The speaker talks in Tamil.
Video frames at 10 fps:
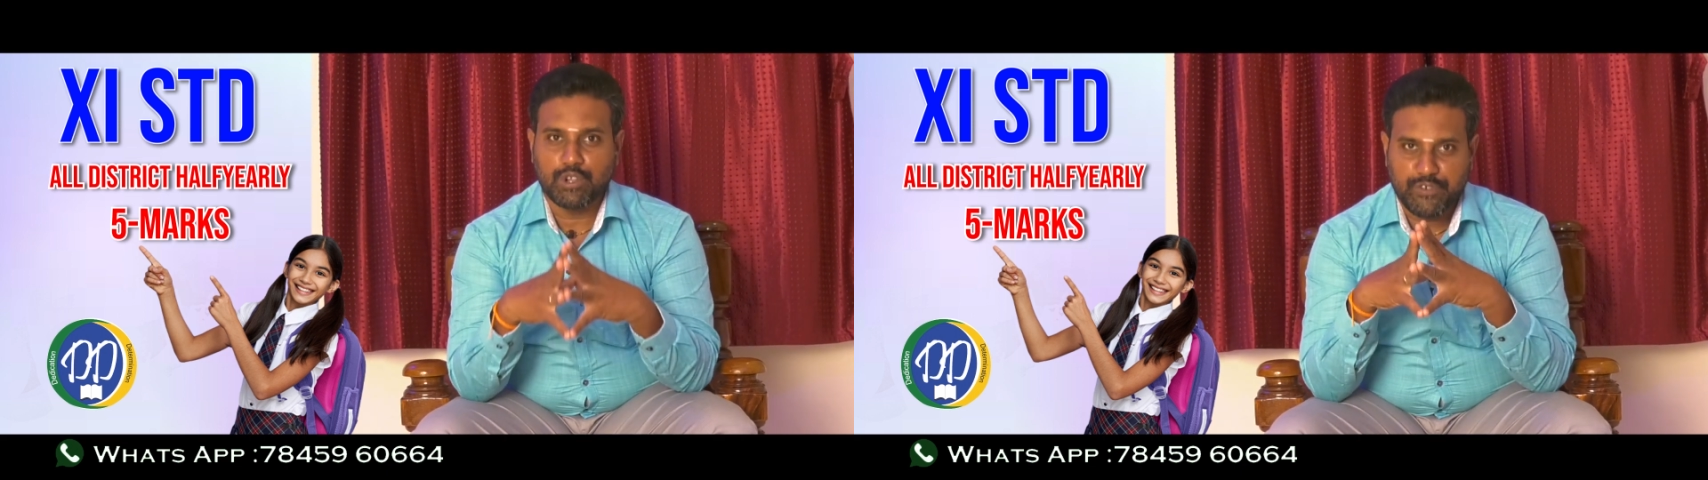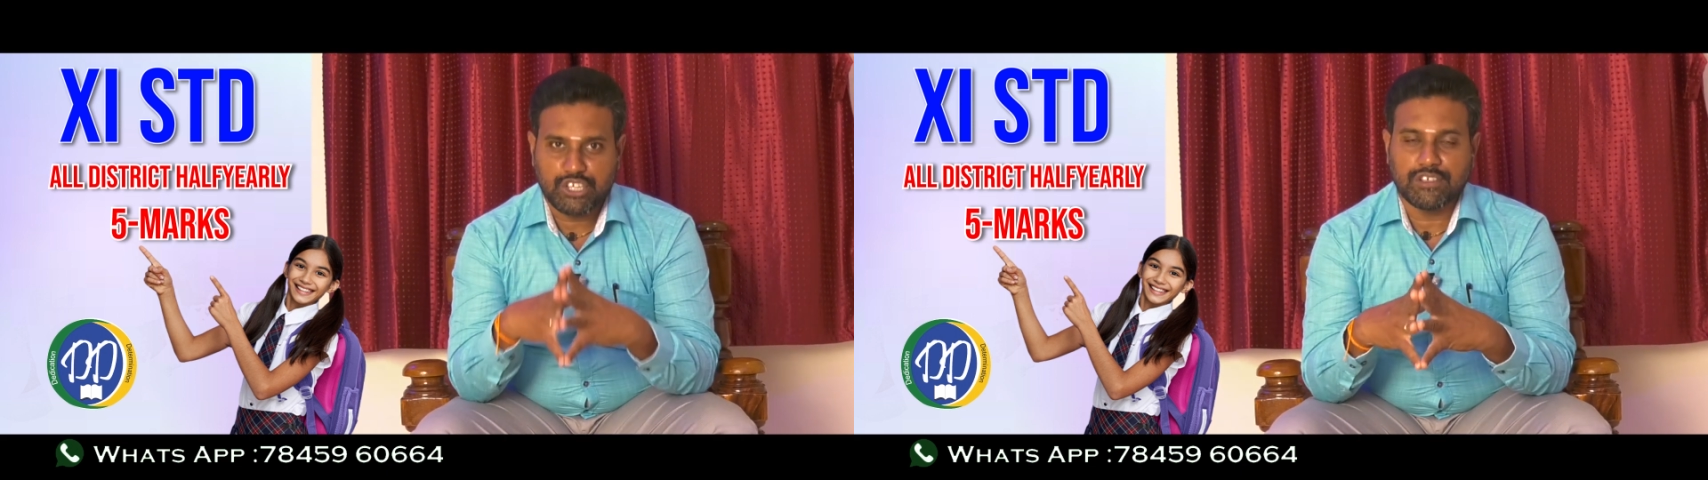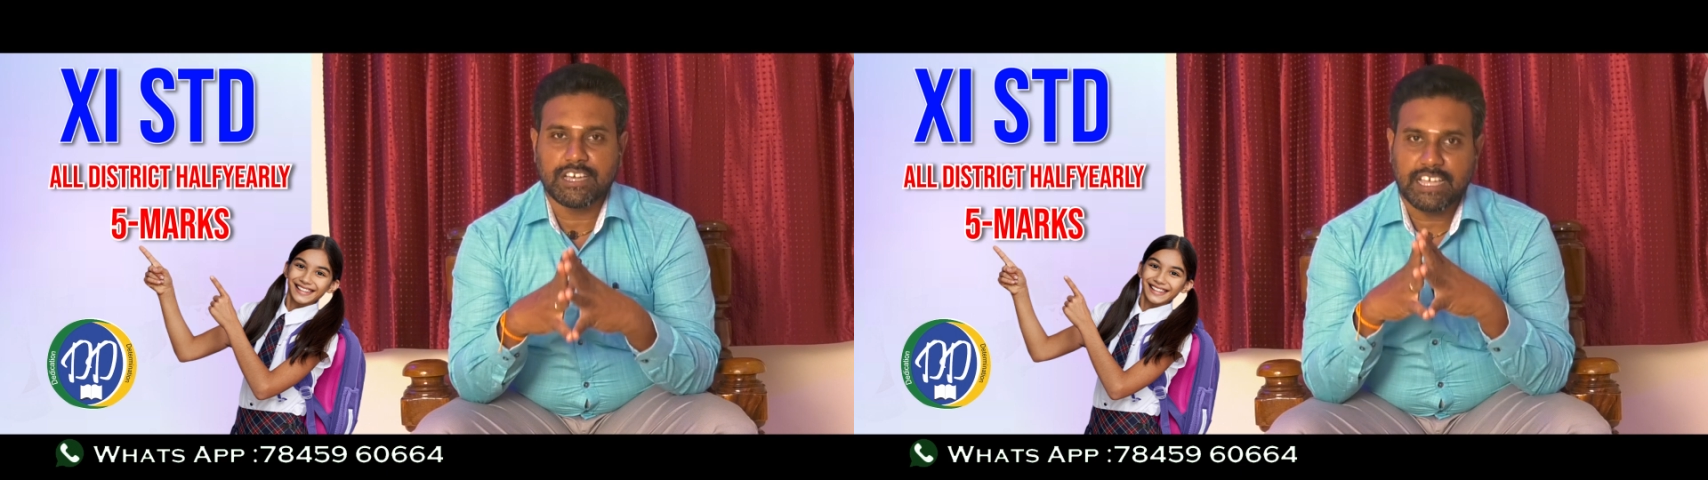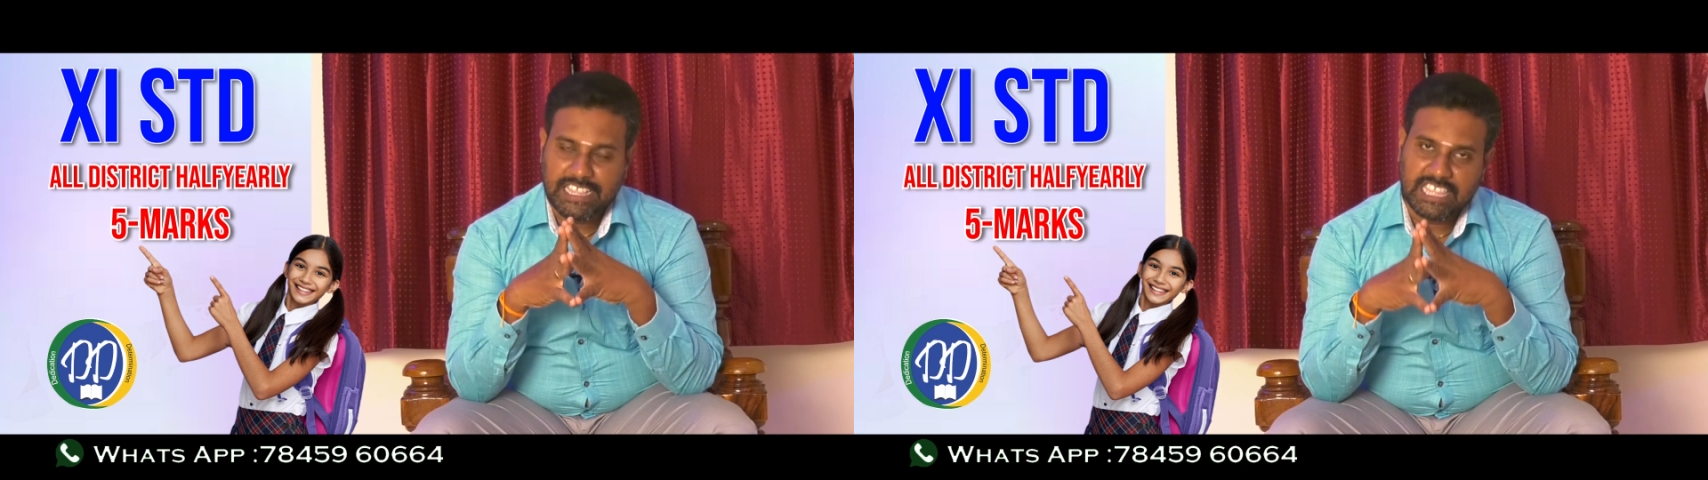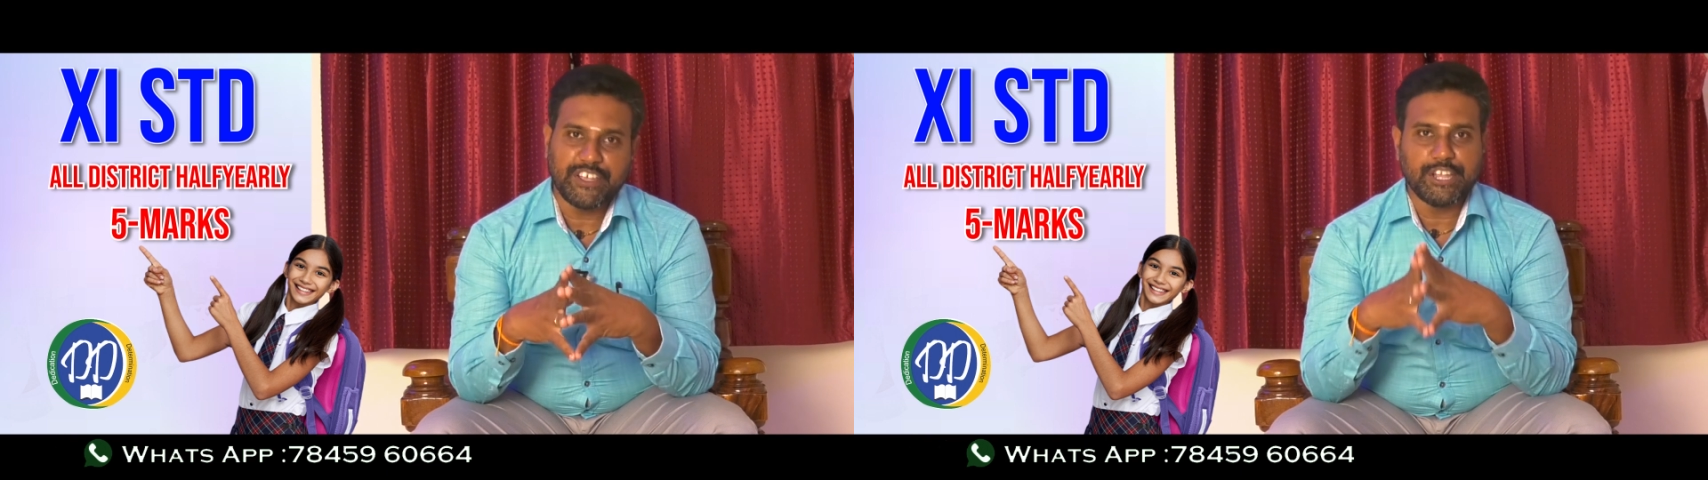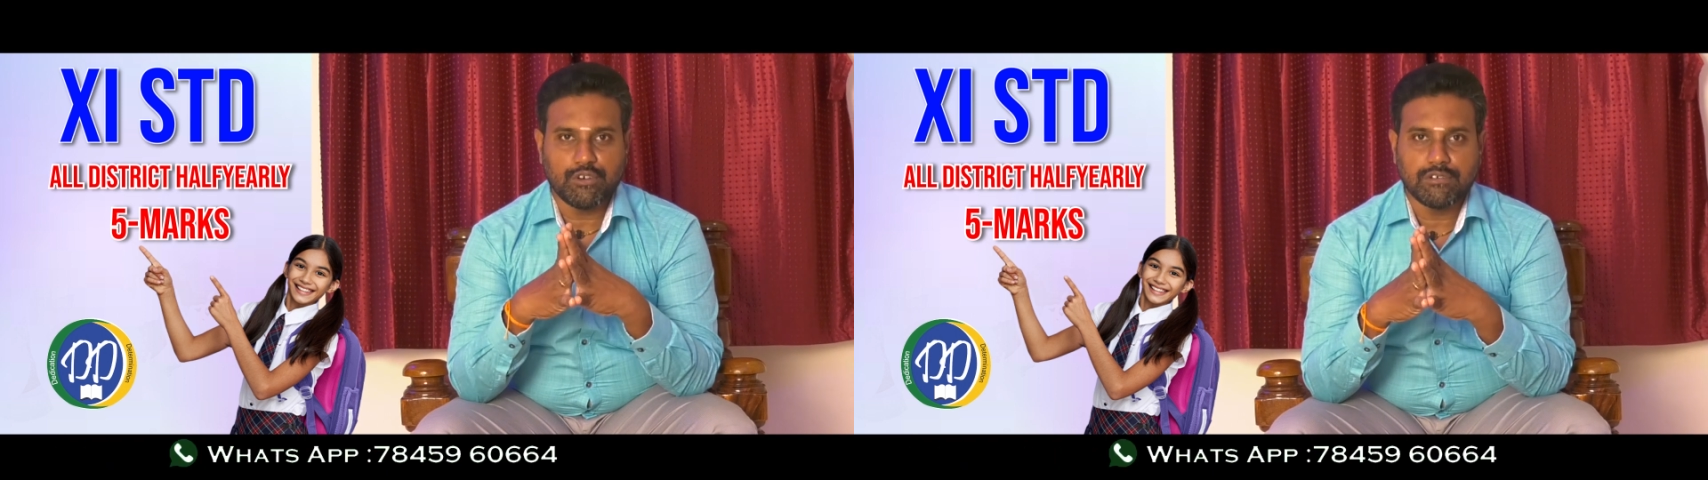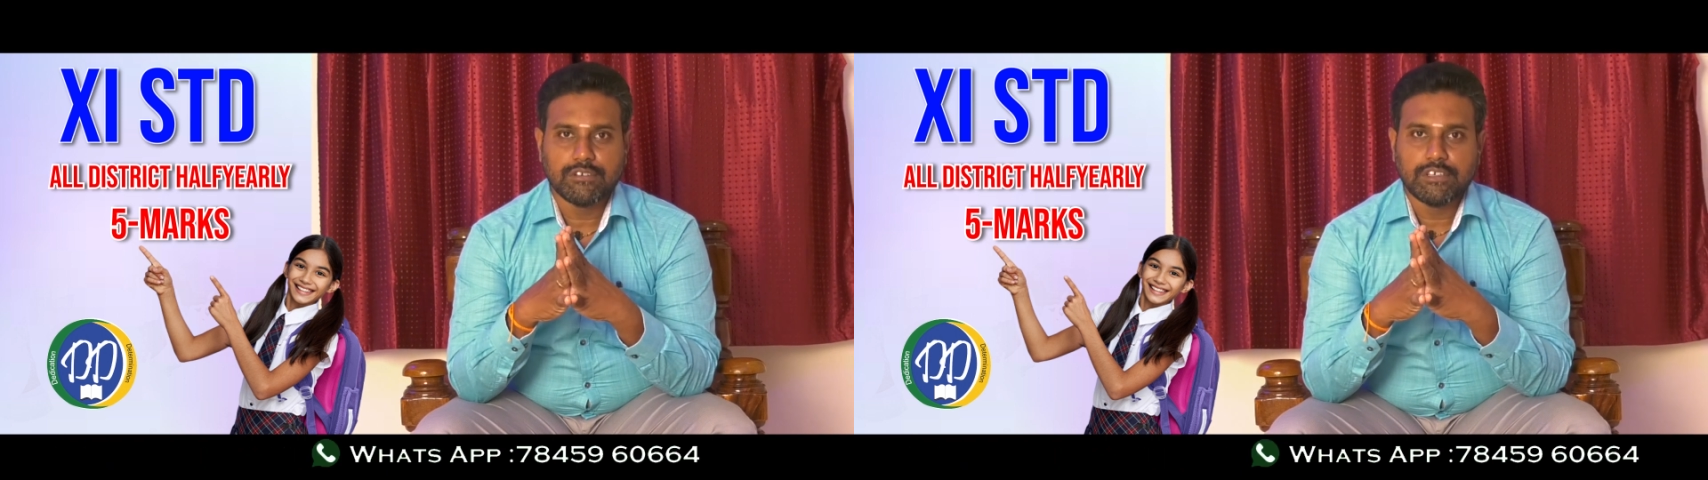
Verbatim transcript: ஒரு விஷயம் தான் இந்த வீடியோ